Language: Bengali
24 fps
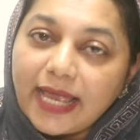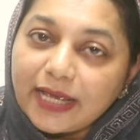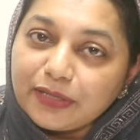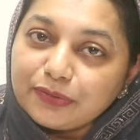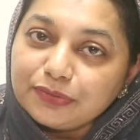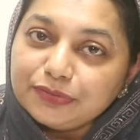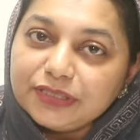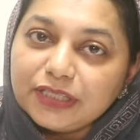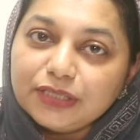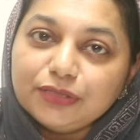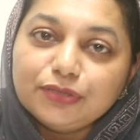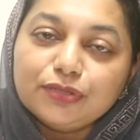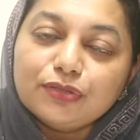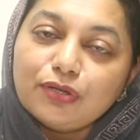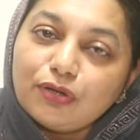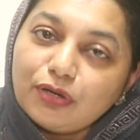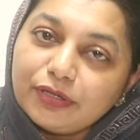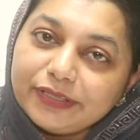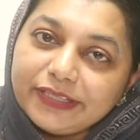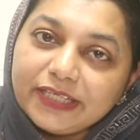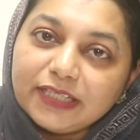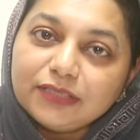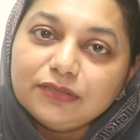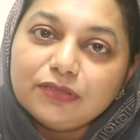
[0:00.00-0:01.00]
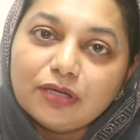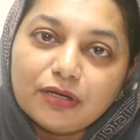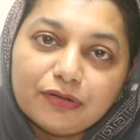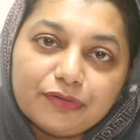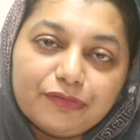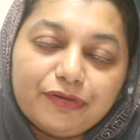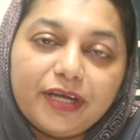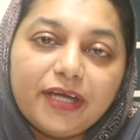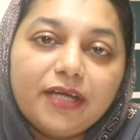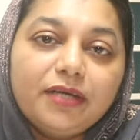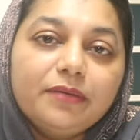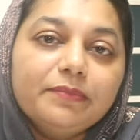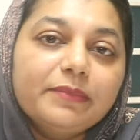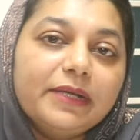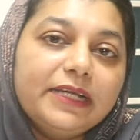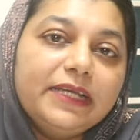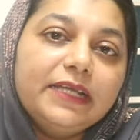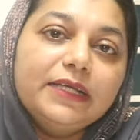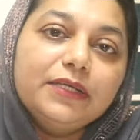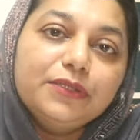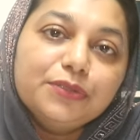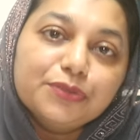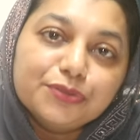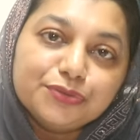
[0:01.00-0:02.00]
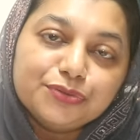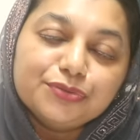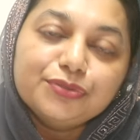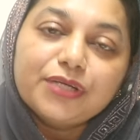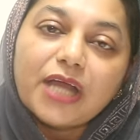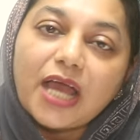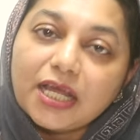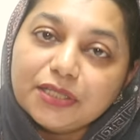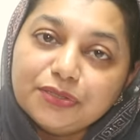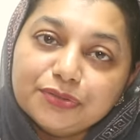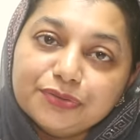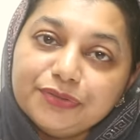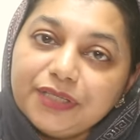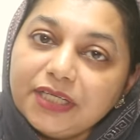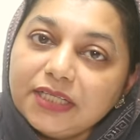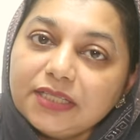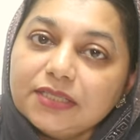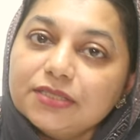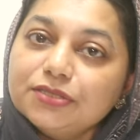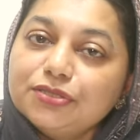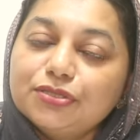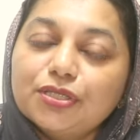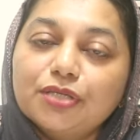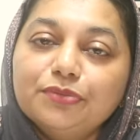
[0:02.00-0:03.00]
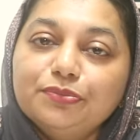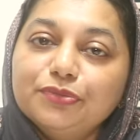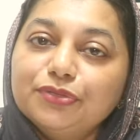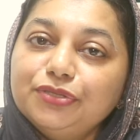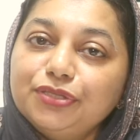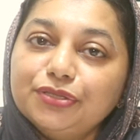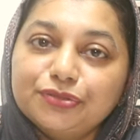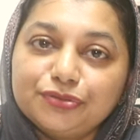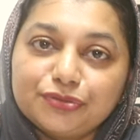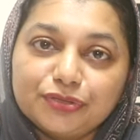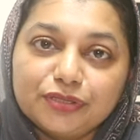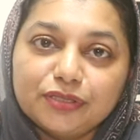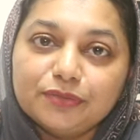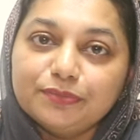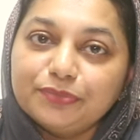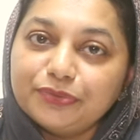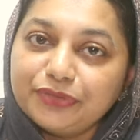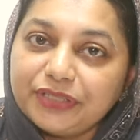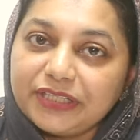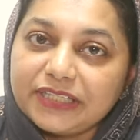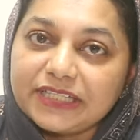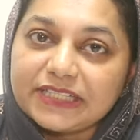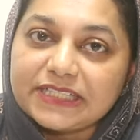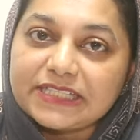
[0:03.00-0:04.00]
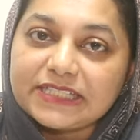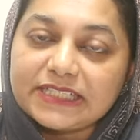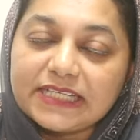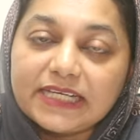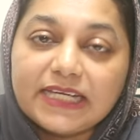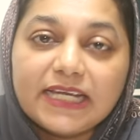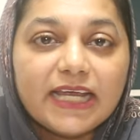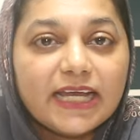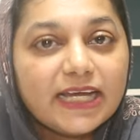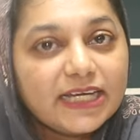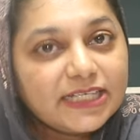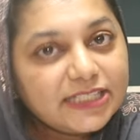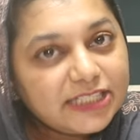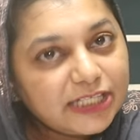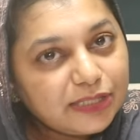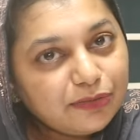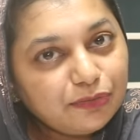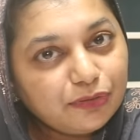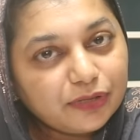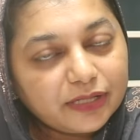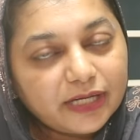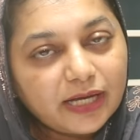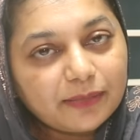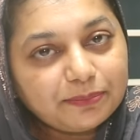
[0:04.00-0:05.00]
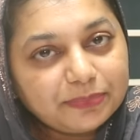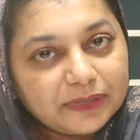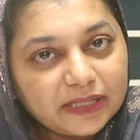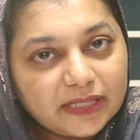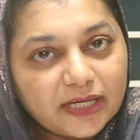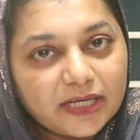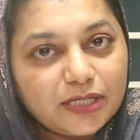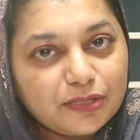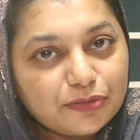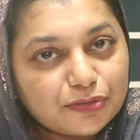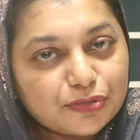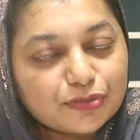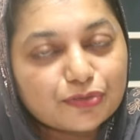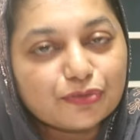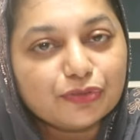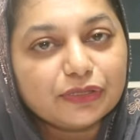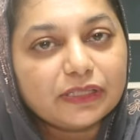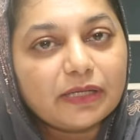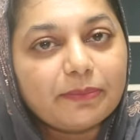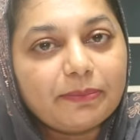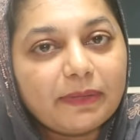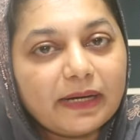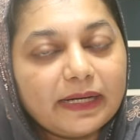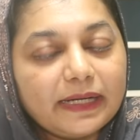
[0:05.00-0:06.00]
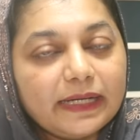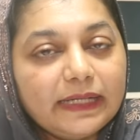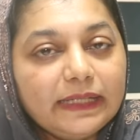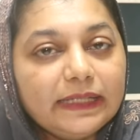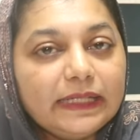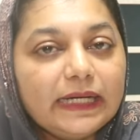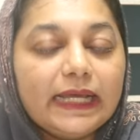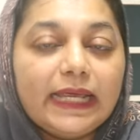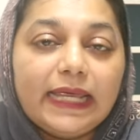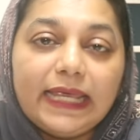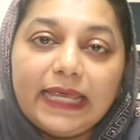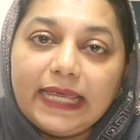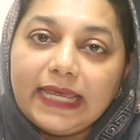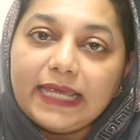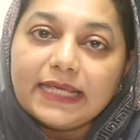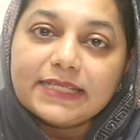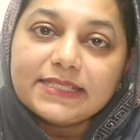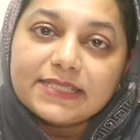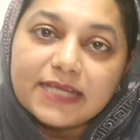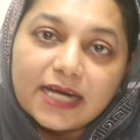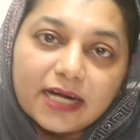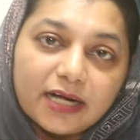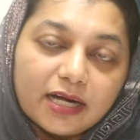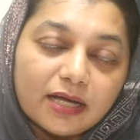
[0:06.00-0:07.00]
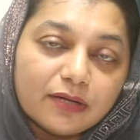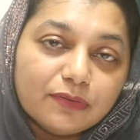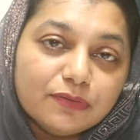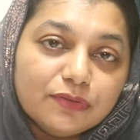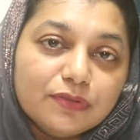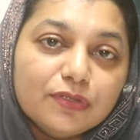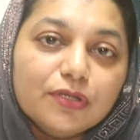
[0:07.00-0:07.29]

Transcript: এখন কিন্তু অনেক ধরনের মানে নতুন আধুনিক জন্ম নিয়ন্ত্রণের বড়ি এসছে সেগুলোকে আপনারা ইউজ করতে পারেন এছাড়াও